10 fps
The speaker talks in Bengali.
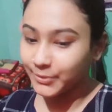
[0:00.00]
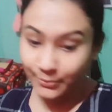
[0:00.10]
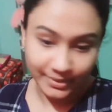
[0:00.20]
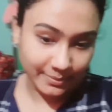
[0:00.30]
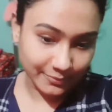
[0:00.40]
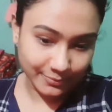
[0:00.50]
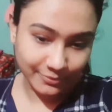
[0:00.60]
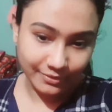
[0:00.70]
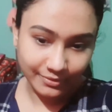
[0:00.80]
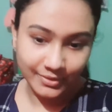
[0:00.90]
ঘুমিয়ে
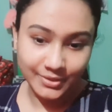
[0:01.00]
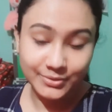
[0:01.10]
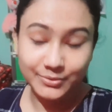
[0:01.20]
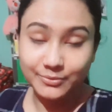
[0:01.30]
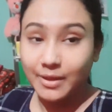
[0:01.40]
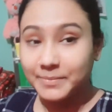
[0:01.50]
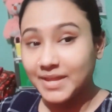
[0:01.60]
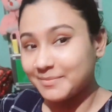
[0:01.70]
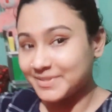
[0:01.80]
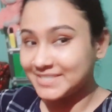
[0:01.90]
পড়বো তো আমি
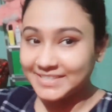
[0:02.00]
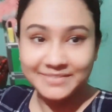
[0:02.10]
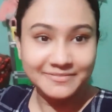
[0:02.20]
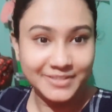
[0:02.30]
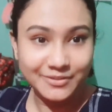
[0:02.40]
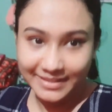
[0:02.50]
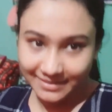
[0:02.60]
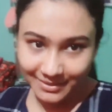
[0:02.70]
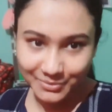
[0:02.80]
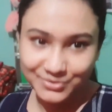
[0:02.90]
আর বেশি ভিডিও
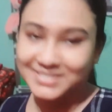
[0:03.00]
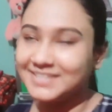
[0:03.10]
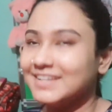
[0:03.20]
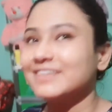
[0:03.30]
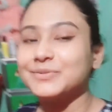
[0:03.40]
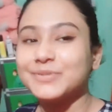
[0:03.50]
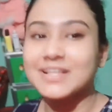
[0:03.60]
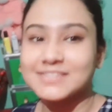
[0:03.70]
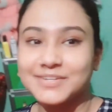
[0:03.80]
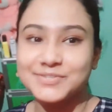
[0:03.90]
লেন্ডি করছি না তো
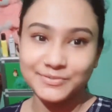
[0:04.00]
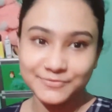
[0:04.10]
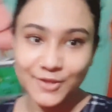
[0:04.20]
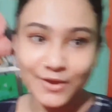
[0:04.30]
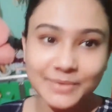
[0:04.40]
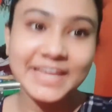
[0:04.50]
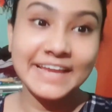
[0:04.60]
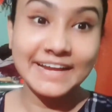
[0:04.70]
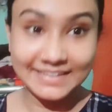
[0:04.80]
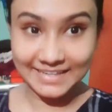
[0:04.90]
আজকের জন্য ব্লগ আমি
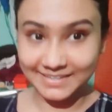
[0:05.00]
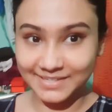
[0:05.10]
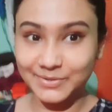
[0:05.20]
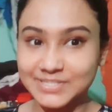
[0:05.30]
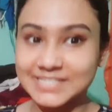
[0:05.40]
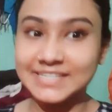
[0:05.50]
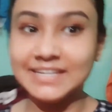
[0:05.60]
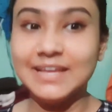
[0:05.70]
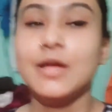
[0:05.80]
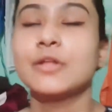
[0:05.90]
এখানেই এন্ড করছি
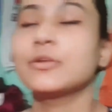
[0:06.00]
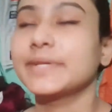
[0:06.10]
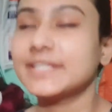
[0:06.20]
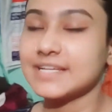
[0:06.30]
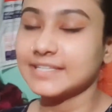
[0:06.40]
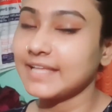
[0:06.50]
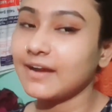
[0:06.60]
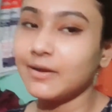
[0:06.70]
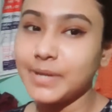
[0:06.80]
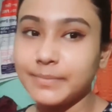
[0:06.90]
তোমাদের সাথে
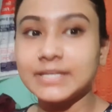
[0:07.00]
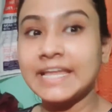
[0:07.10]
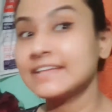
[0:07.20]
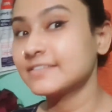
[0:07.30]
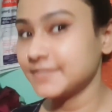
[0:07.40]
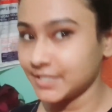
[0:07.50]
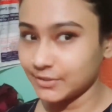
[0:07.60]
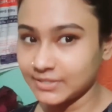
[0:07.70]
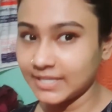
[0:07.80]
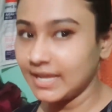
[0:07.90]
দেখা হবে আবার নেক্সট
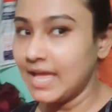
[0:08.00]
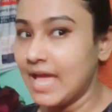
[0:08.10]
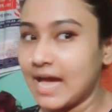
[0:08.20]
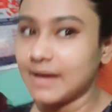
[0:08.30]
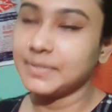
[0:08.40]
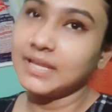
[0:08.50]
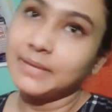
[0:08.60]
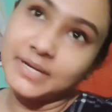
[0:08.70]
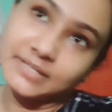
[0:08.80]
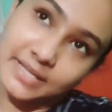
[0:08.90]
ভিডিওতে আমি
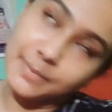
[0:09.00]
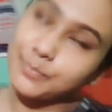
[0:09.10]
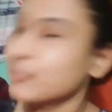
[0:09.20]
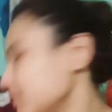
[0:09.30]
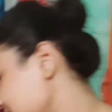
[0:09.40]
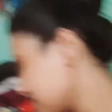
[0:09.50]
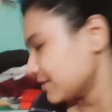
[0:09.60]
এবার থেকে পুরো চেষ্টা